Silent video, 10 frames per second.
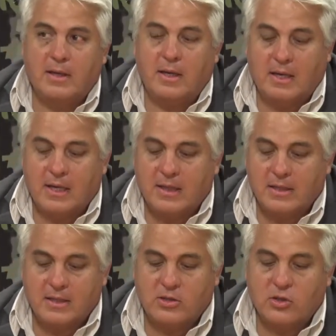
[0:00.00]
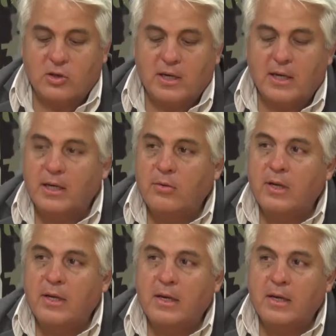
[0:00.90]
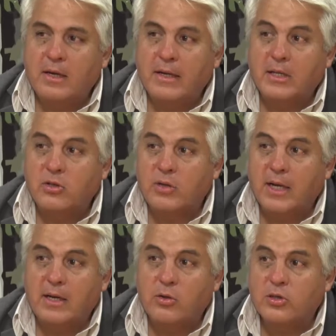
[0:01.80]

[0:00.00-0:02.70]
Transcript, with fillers: y las decisiones a nivel nacional no